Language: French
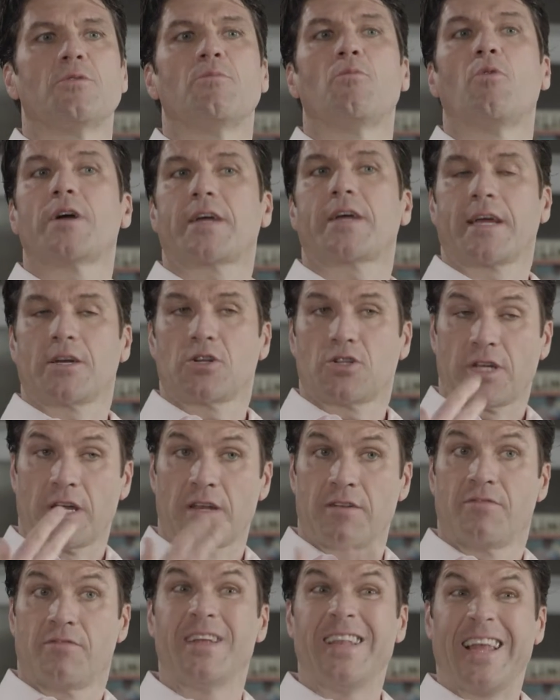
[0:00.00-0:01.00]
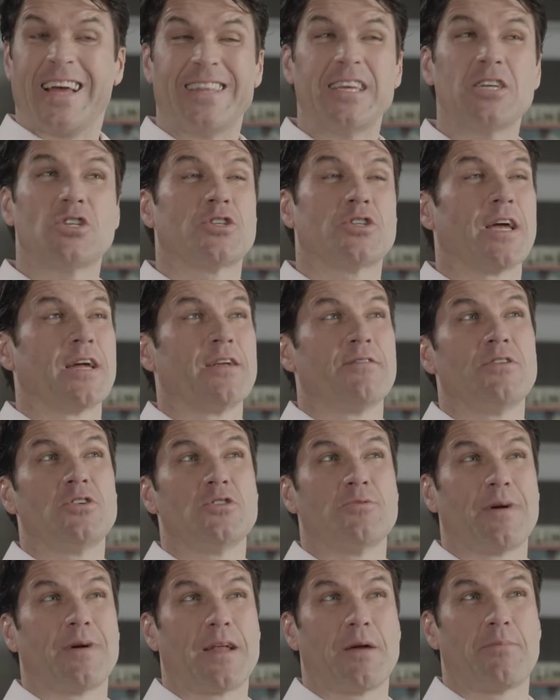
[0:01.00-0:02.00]
Moi, quand je suis arrivé, l'année que je suis arrivé,
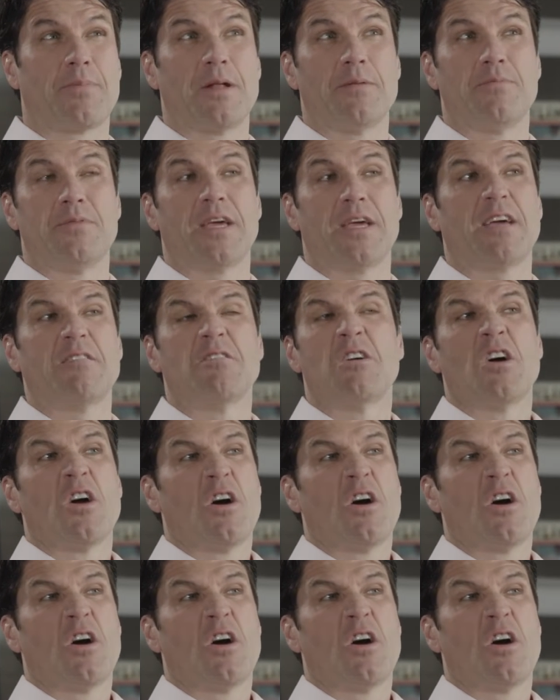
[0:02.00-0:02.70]
je me rappelle bien,